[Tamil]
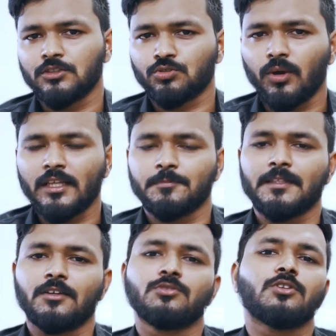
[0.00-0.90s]
ஸ்டோரேஜ்
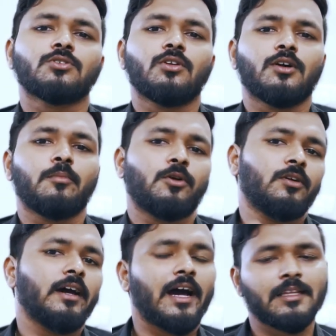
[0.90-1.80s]
பற்றி கொஞ்சம் சொல்லுங்கள்
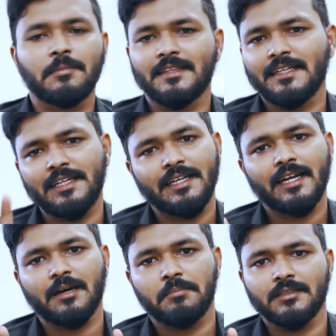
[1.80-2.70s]
ப்ரோன்னு அதை பற்றி
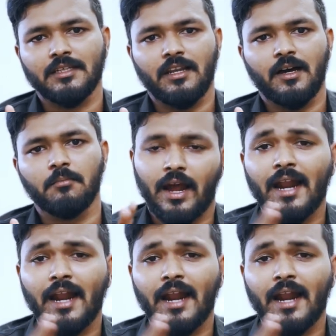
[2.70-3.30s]
டீட்டெயில்டாக பேசிடலாம்